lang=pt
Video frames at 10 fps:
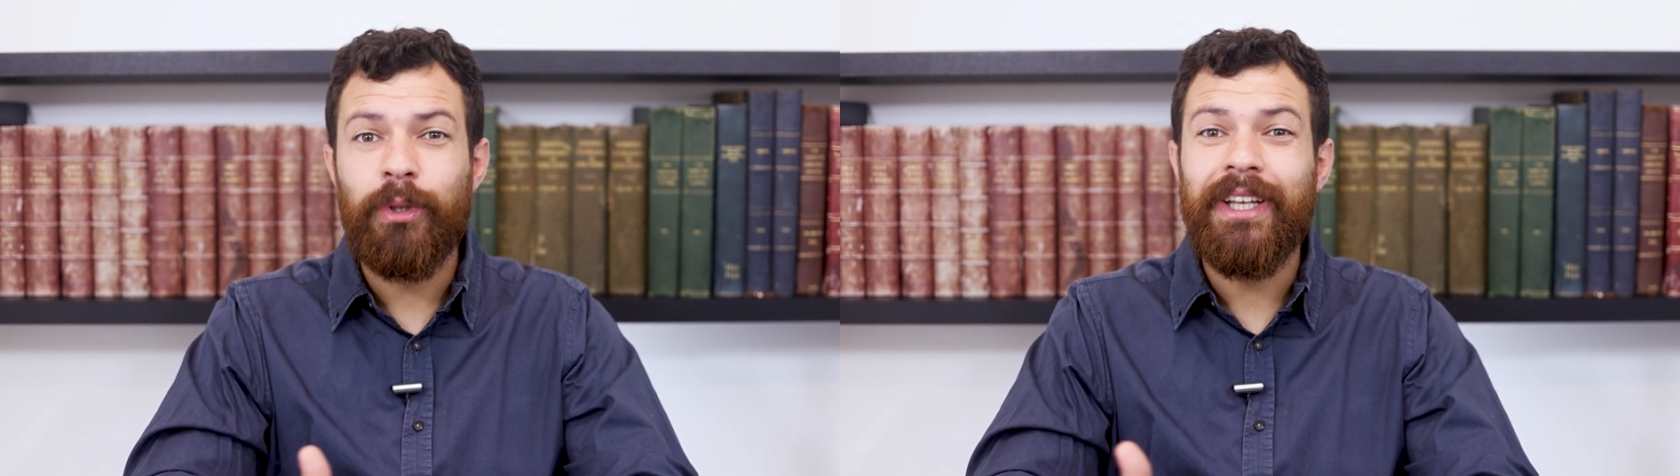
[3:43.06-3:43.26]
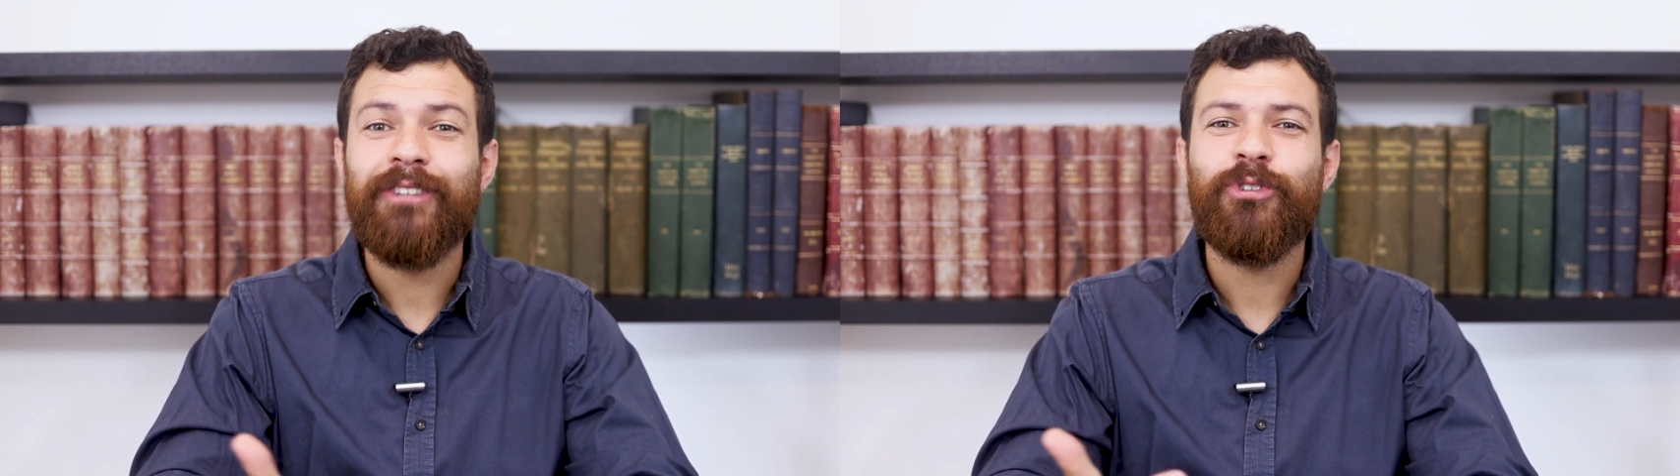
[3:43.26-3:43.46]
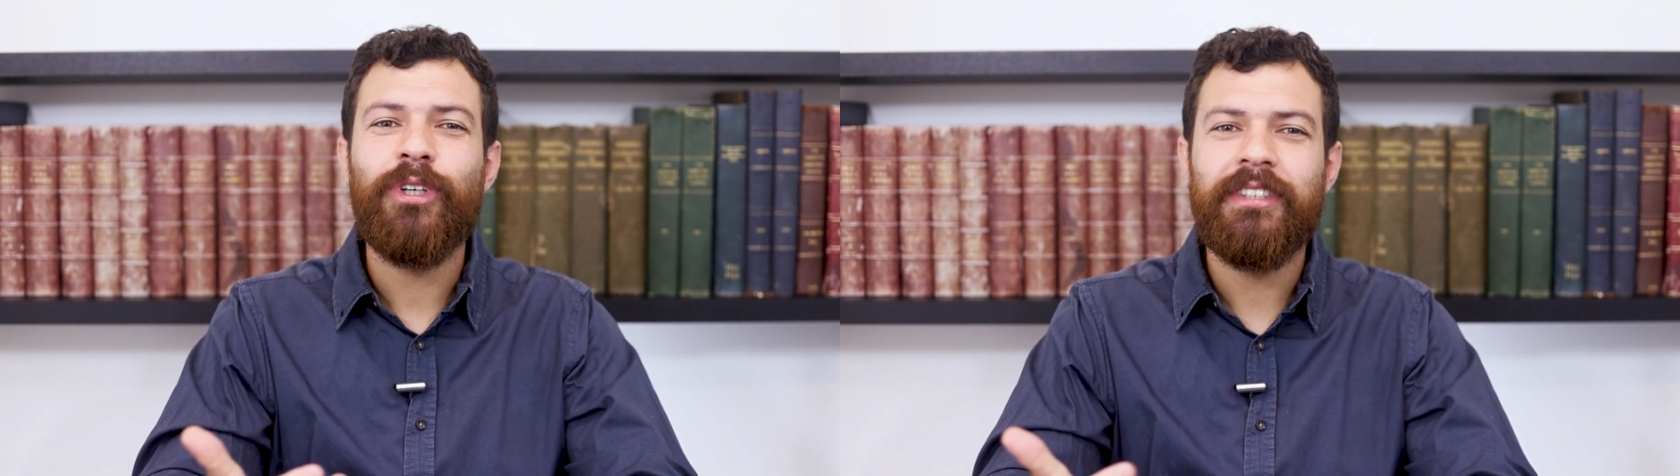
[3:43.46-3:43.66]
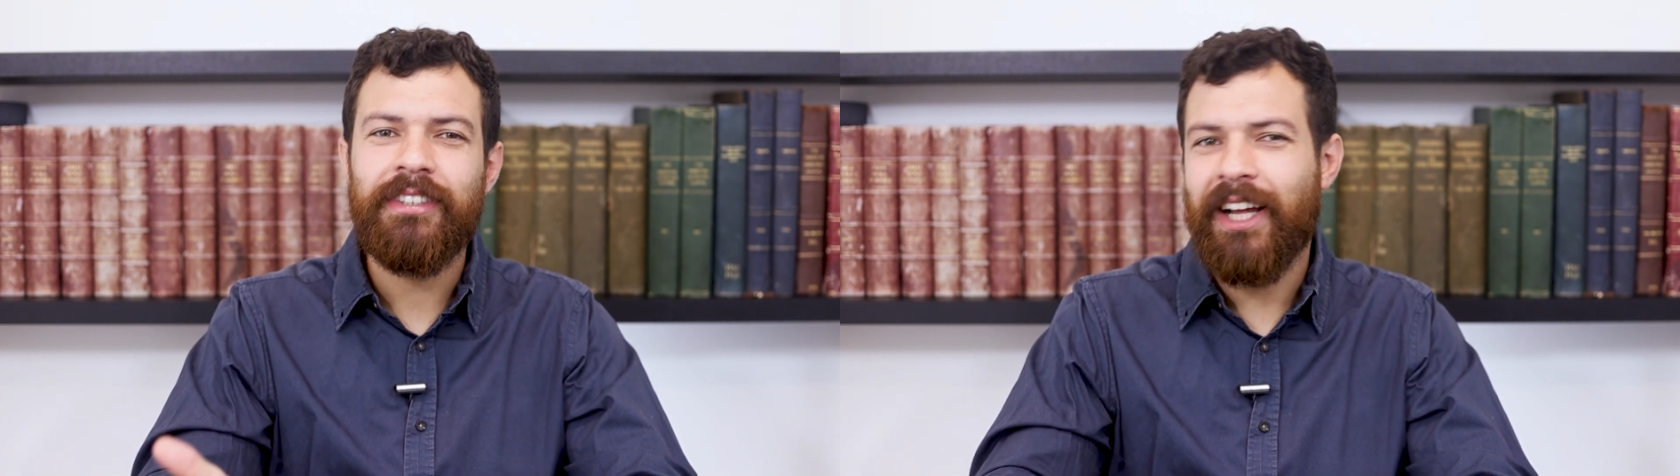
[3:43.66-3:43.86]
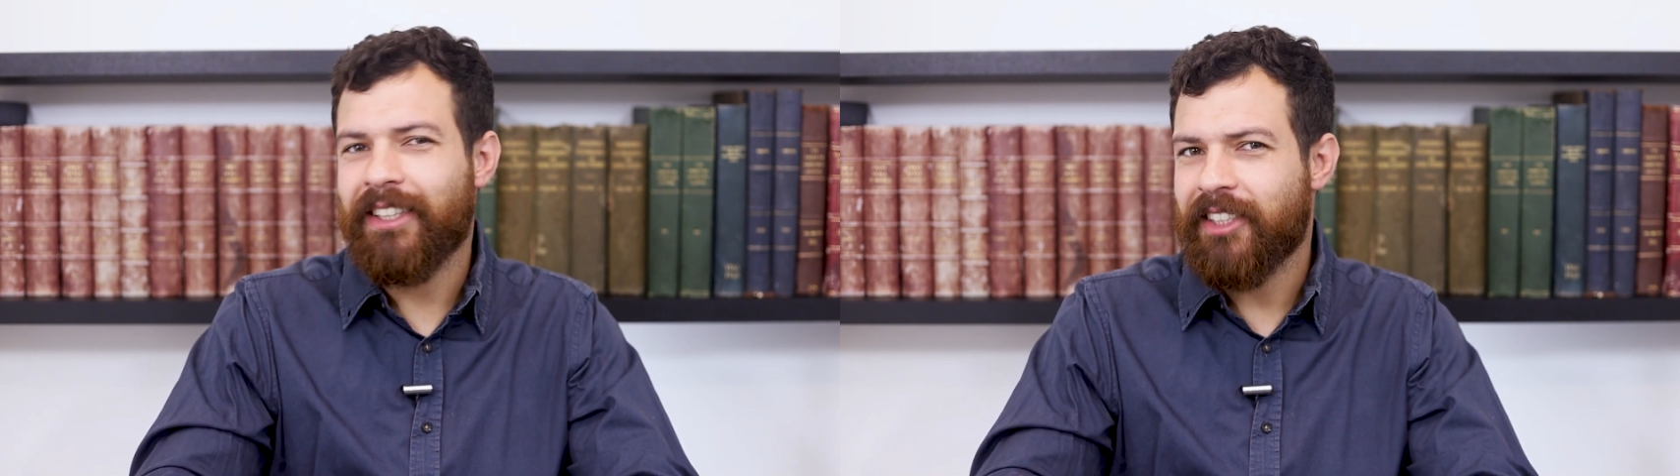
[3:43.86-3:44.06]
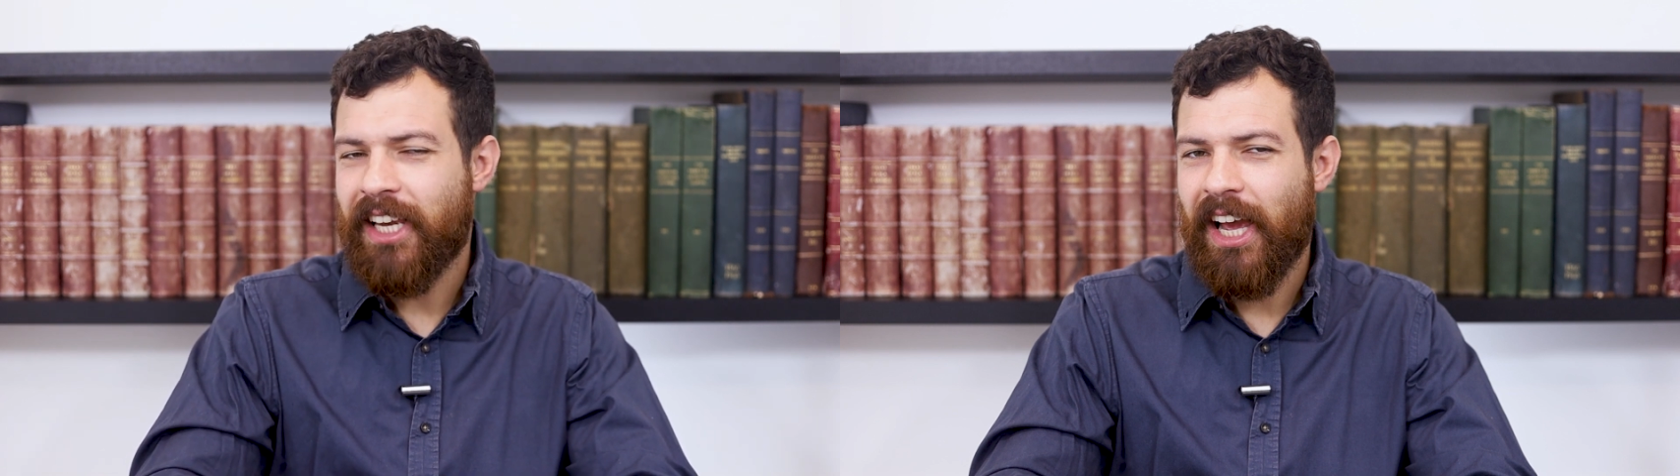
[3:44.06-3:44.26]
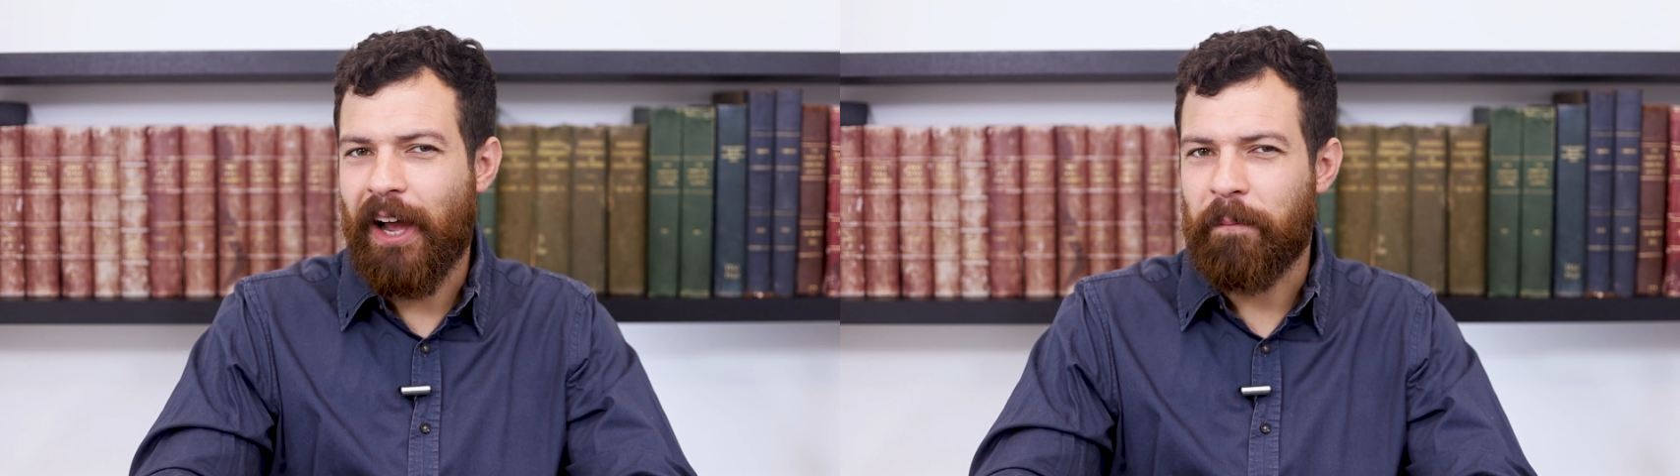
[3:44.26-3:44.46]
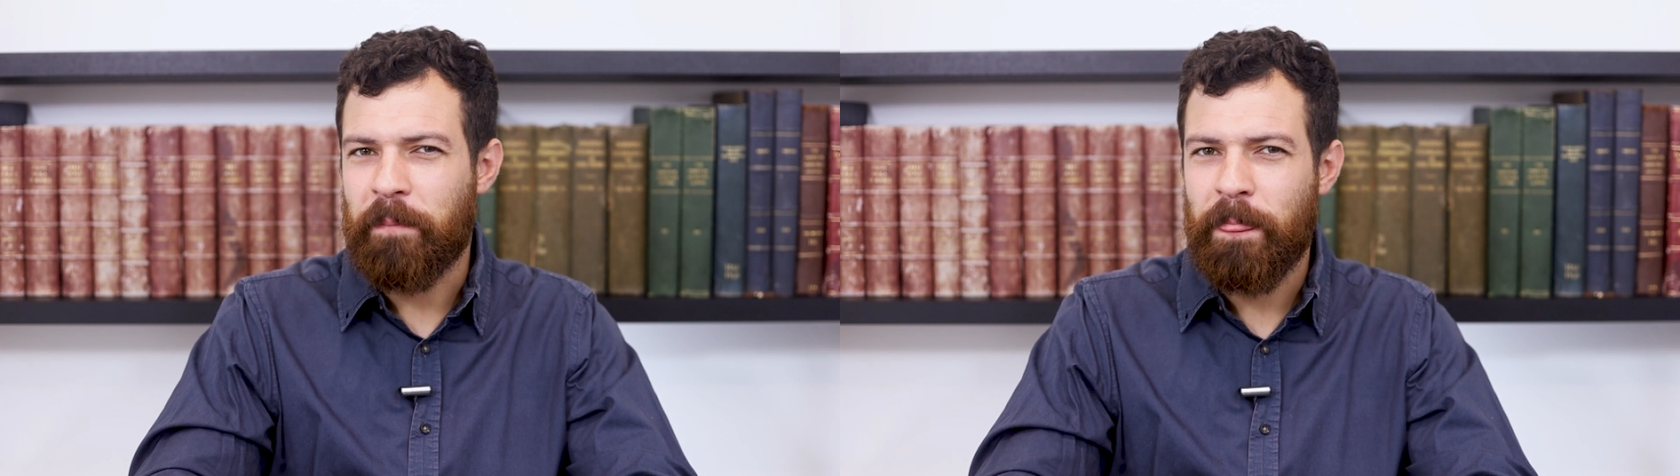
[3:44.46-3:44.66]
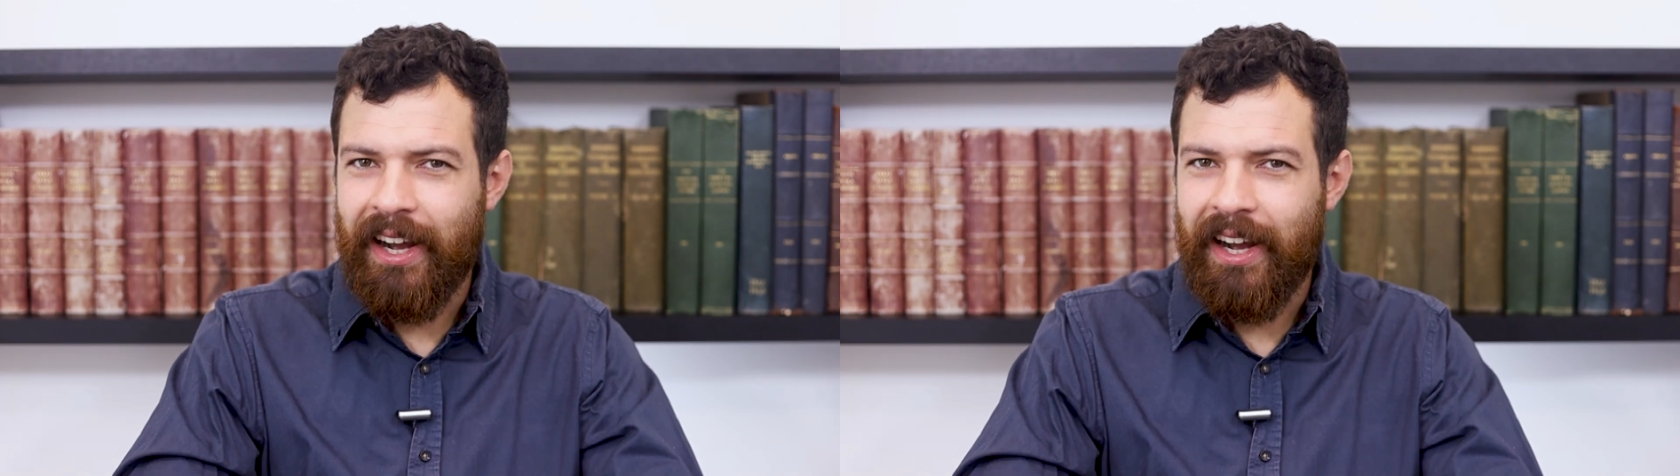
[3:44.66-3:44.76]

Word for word: poderá solicitar a CNH.